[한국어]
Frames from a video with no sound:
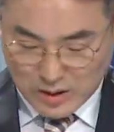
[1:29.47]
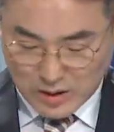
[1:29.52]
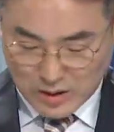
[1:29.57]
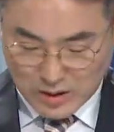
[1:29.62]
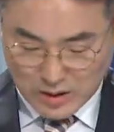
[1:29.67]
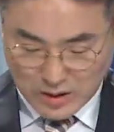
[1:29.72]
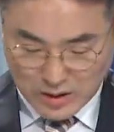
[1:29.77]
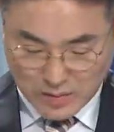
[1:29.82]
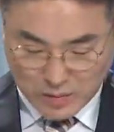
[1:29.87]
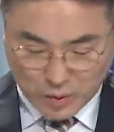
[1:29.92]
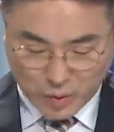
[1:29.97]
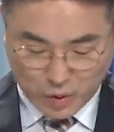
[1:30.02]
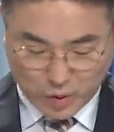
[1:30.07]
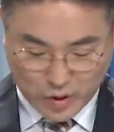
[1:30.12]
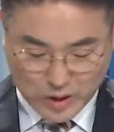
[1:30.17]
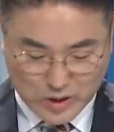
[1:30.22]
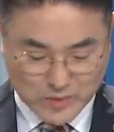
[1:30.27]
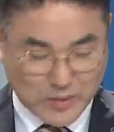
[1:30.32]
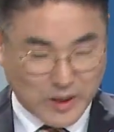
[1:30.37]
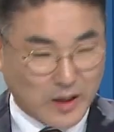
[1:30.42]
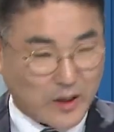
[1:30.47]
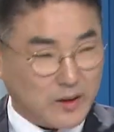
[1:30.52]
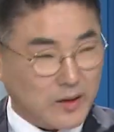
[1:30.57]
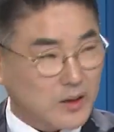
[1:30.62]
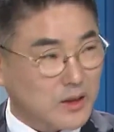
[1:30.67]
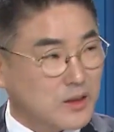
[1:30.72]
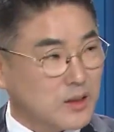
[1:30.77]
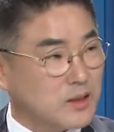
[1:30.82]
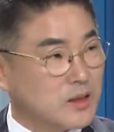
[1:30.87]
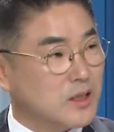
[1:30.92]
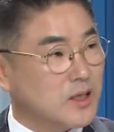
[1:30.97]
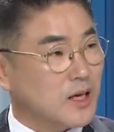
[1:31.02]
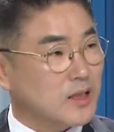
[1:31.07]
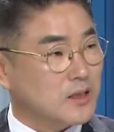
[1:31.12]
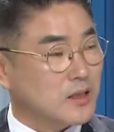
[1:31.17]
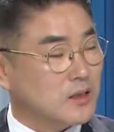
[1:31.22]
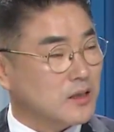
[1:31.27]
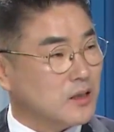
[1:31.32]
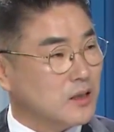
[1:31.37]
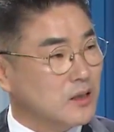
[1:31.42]
어, 보이고 있지만 저희
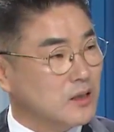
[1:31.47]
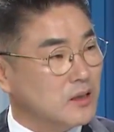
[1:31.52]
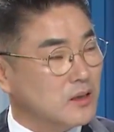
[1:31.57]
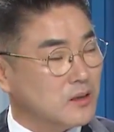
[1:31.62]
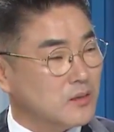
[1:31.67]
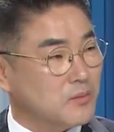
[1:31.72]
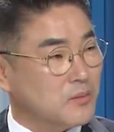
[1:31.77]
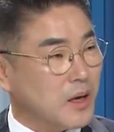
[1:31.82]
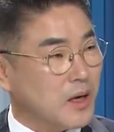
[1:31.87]
학생들은